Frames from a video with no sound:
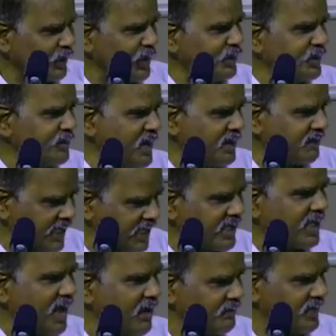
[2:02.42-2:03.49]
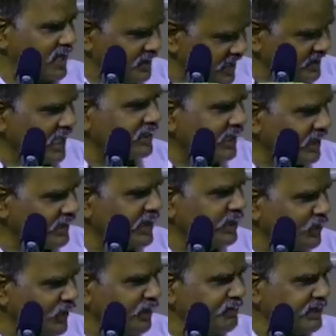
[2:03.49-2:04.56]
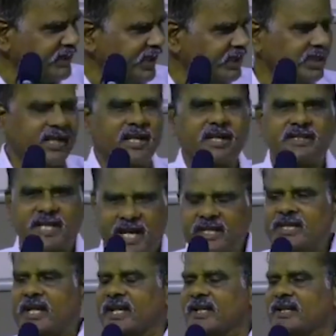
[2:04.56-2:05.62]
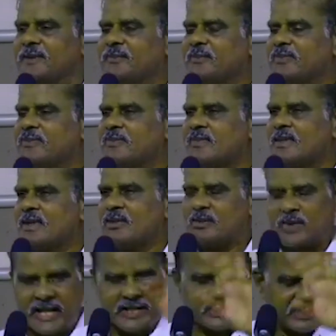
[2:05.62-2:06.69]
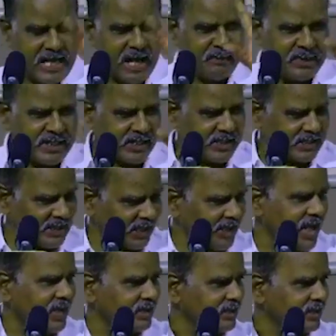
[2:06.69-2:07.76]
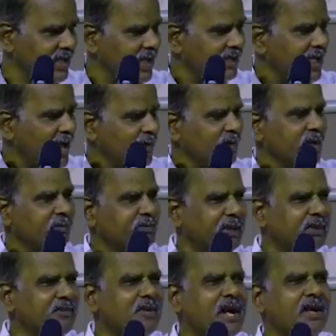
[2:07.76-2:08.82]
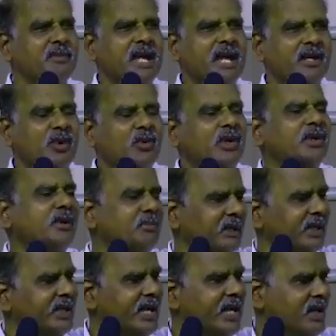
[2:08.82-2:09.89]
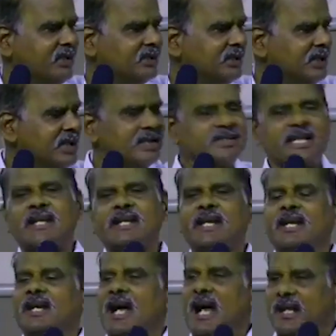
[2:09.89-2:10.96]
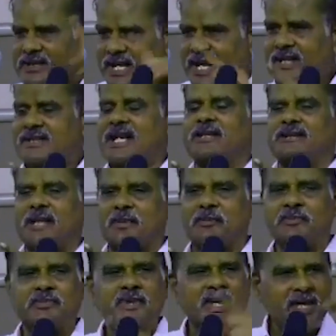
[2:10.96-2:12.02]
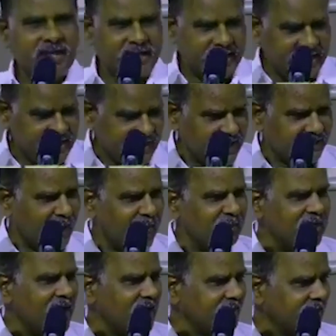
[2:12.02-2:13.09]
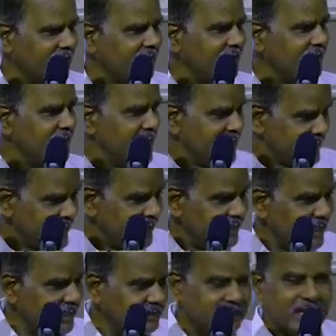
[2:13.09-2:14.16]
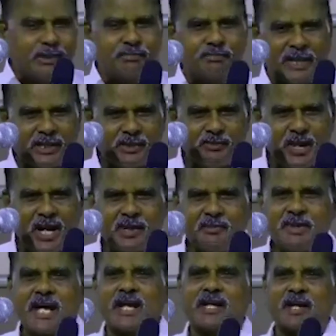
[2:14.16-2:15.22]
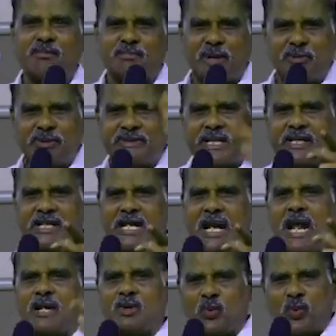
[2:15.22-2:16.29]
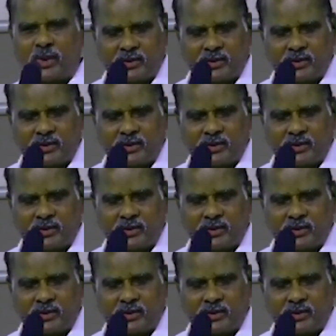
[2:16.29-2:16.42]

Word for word: குடியுரிமை வழங்கலாம் அந்த சட்டத்தில் குறிப்பிட்டிருக்கிற செய்தி இஸ்லாமியர்களுக்கு கிடையாது ஏன்னா அவங்க பெரும்பான்மையால் ஒடுக்கப்படலையாம் சரி அதே சட்டம் இங்கே தமிழ்நாட்டில் ஈழத்தில் பெரும்பான்மையான பௌத்தர்களால்